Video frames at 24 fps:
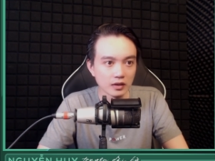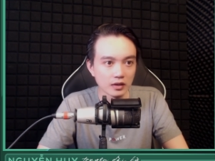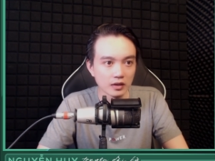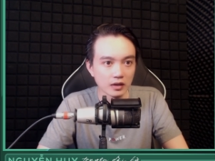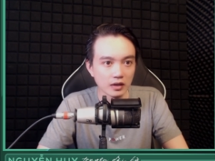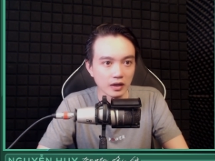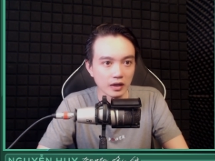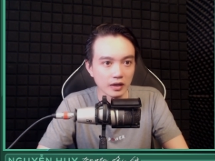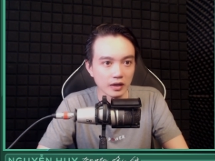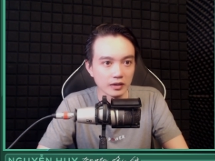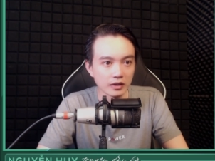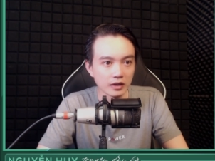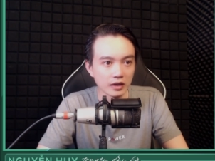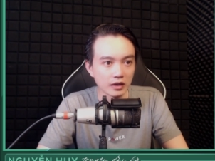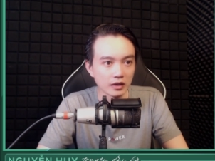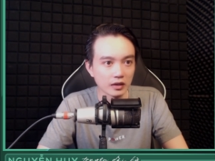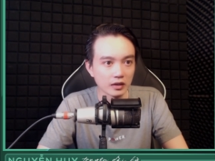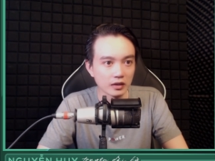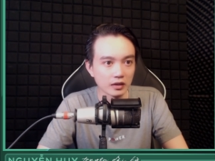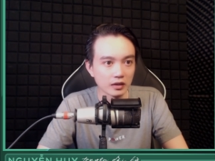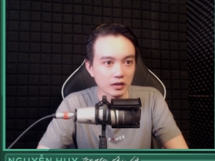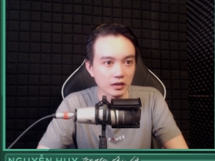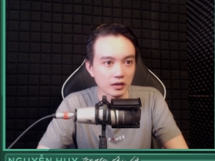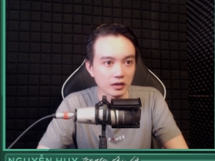Hay ha.
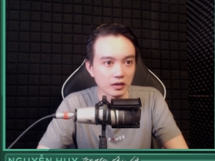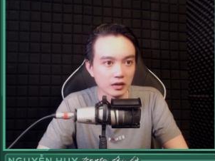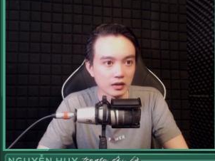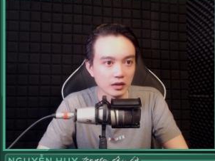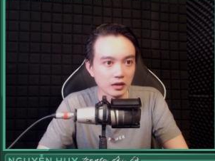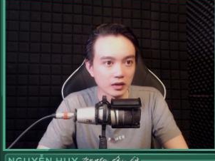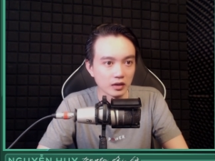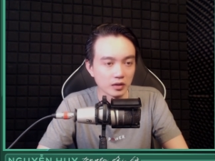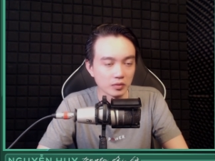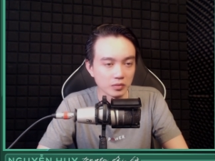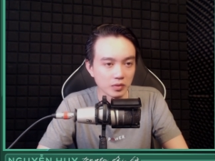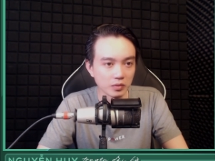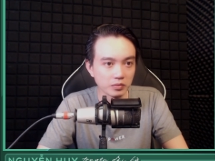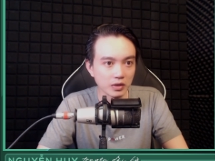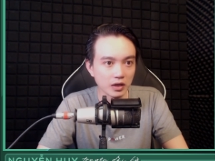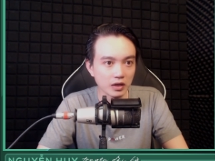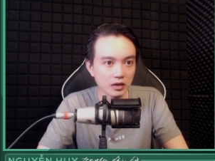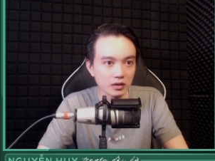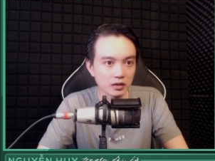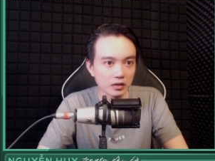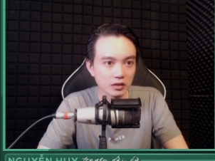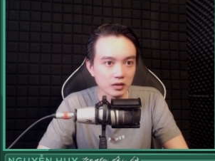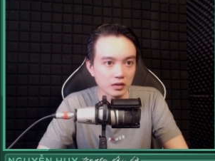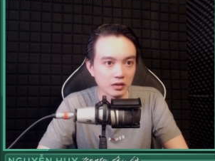Ờ à, cũng đúng đó.
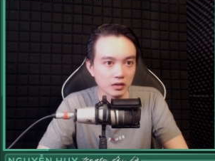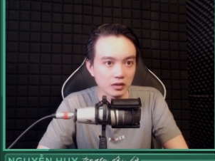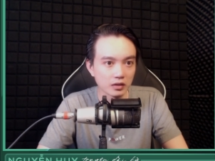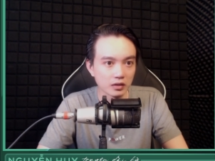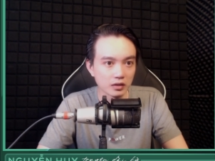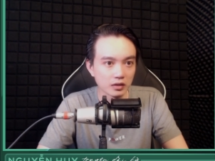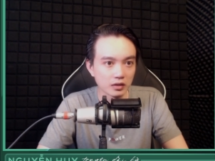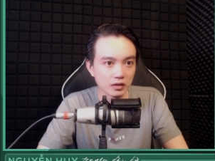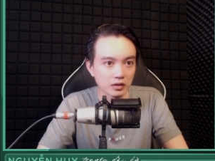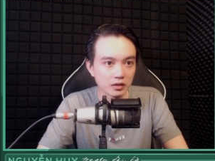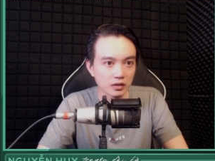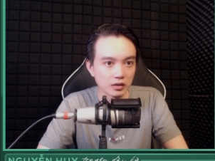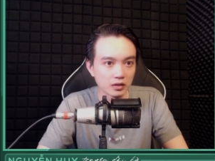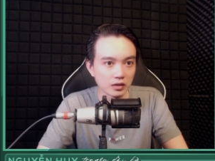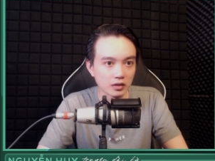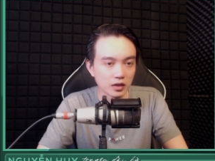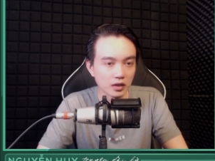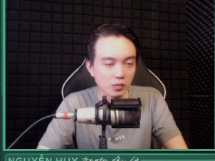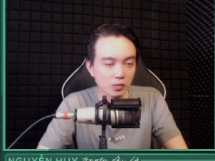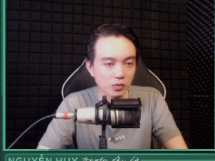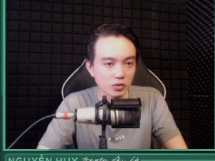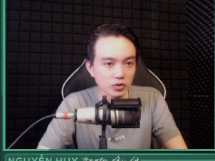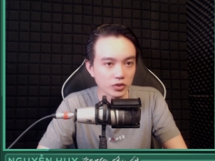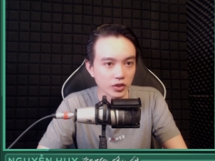
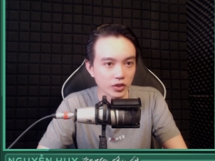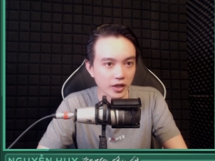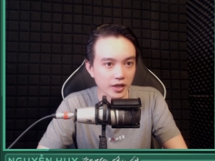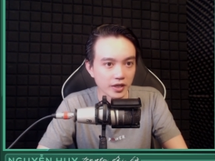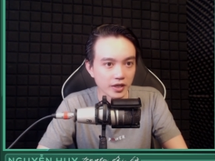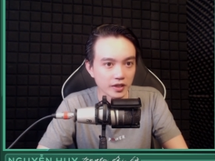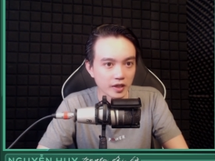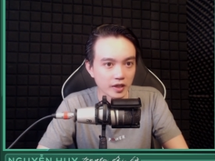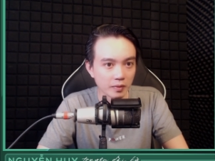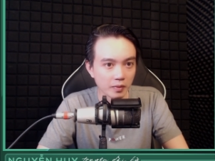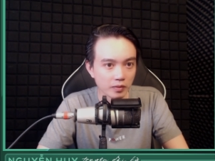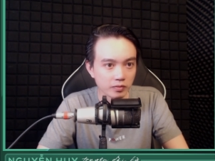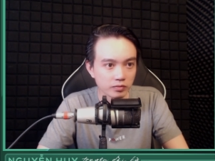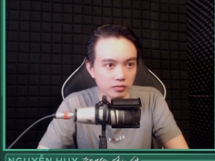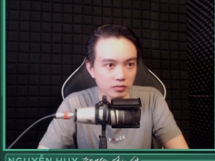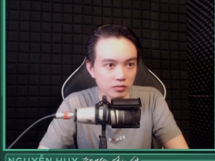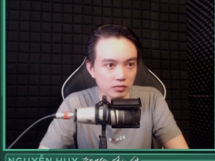Ông có suy nghĩ gì thêm không?